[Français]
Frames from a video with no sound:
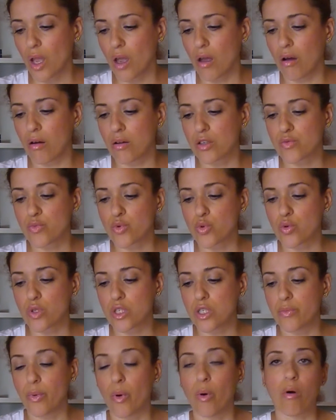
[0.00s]
je me suis
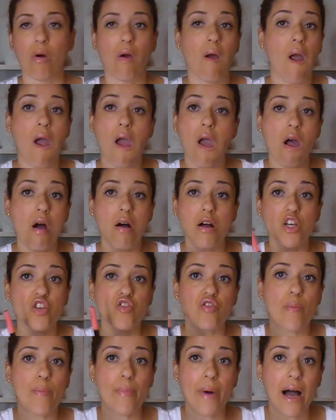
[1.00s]
dit, bon,
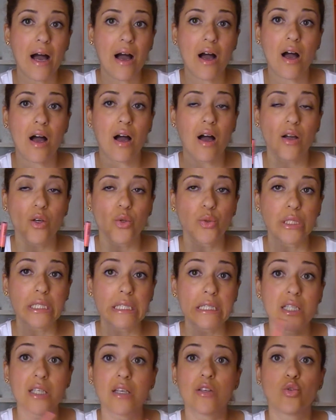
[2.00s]
je ne vais pas
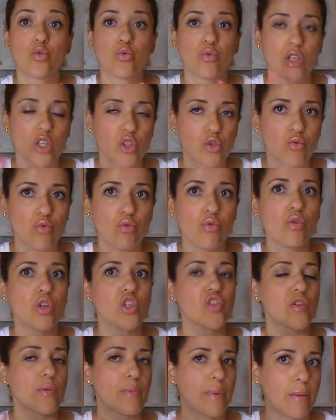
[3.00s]
l'utiliser tous les
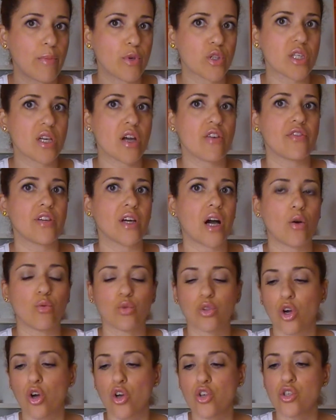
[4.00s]
jours, je ne vais pas m'en servir à
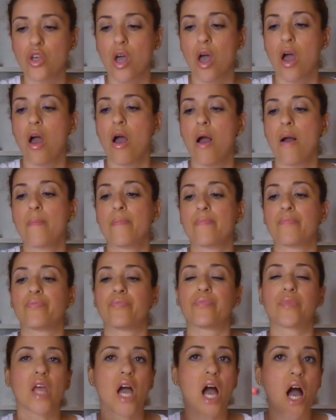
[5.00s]
outrance.
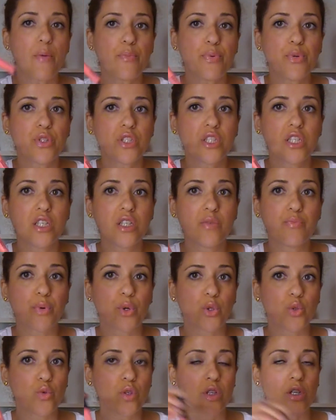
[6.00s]
Un petit
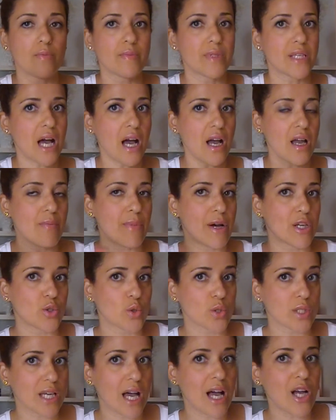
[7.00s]
produit comme ça, et eh ben,
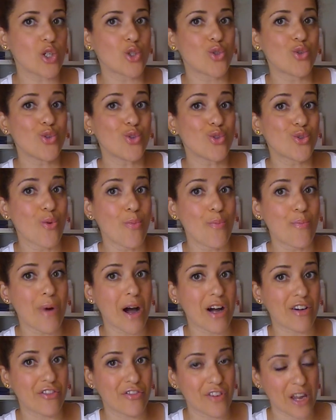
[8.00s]
ce sera juste
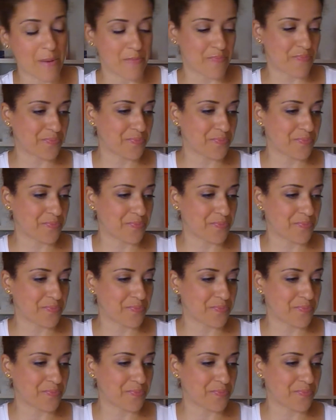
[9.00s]
parfait.